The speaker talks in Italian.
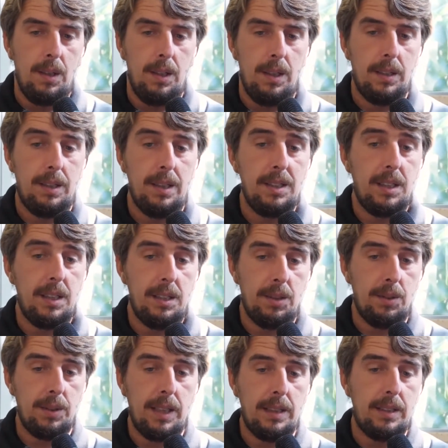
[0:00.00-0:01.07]
eh, ti
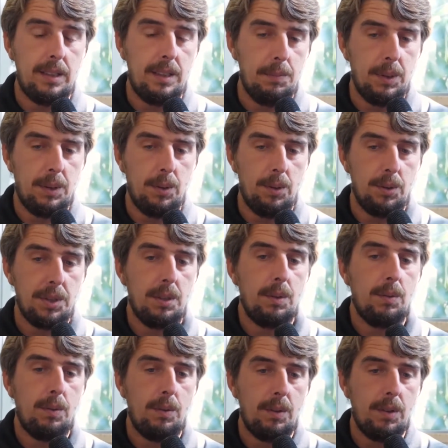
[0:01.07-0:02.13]
insegnano tantissime cose
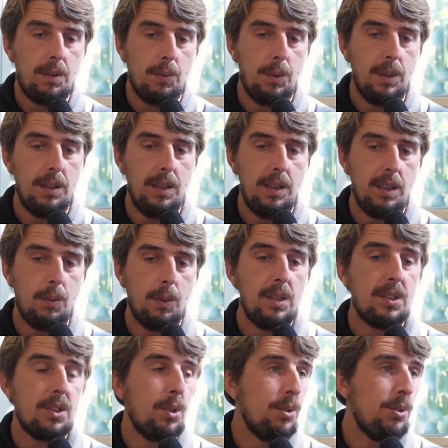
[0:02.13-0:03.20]
quindi quel
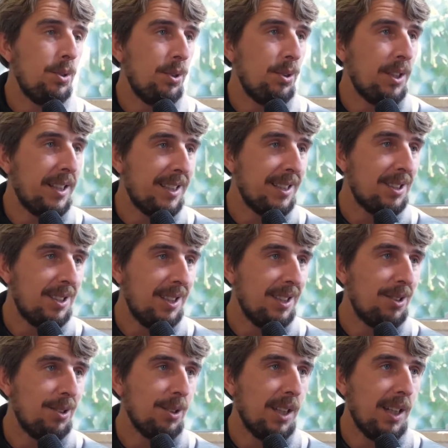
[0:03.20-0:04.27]
sogno nel
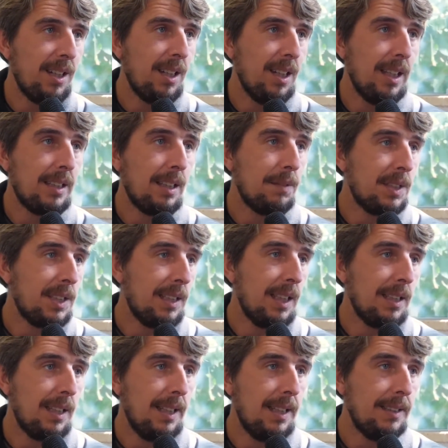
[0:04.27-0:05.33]
cassetto che era la traversata
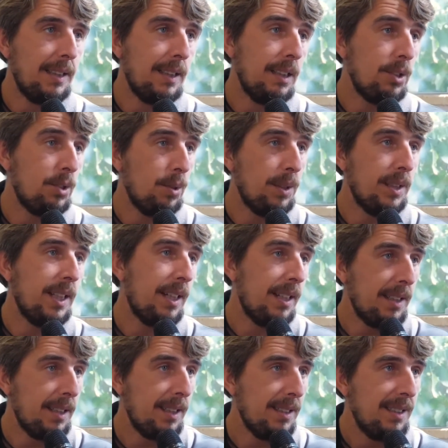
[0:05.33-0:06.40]
atlantica in
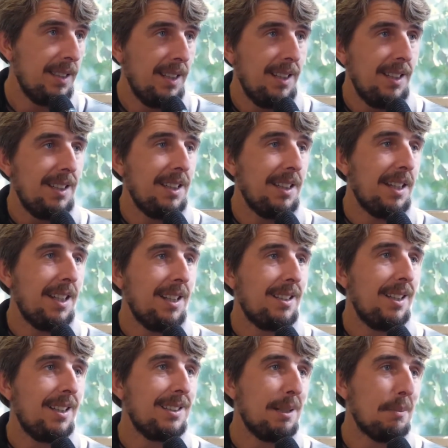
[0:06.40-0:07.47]
solitaria, in
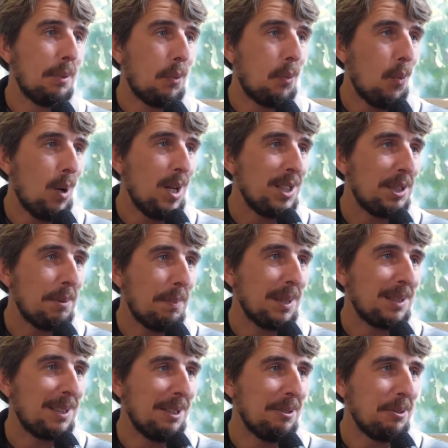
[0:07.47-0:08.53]
realtà sta quasi
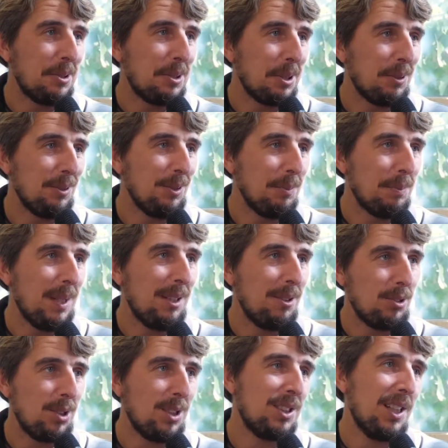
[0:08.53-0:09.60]
passando in secondo
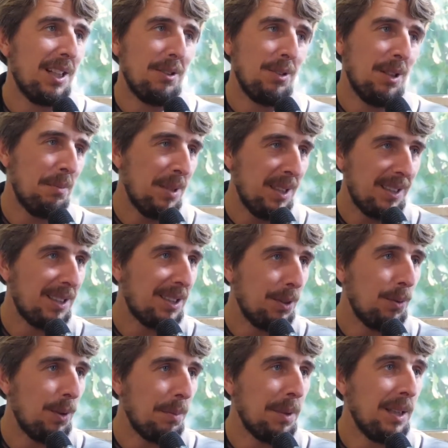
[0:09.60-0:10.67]
piano, cioè sarà una meta
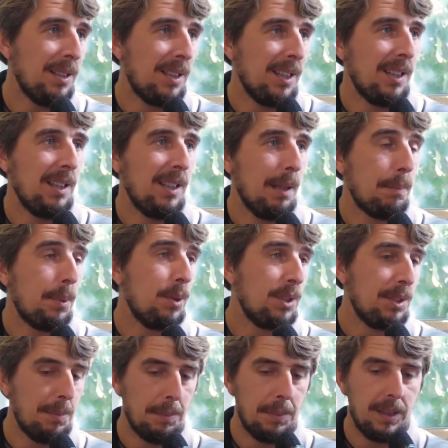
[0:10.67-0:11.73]
sicuramente la
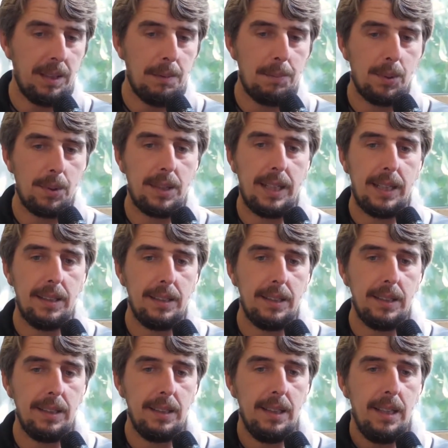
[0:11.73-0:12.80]
prossima meta
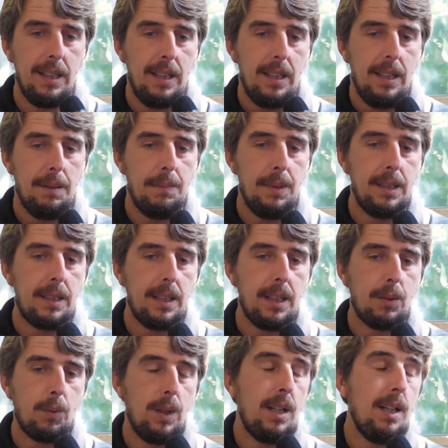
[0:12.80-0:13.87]
importante,
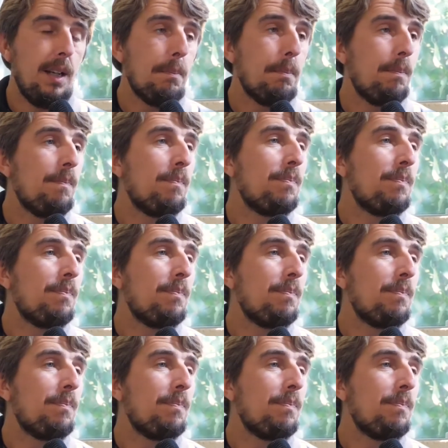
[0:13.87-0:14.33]
mentre quella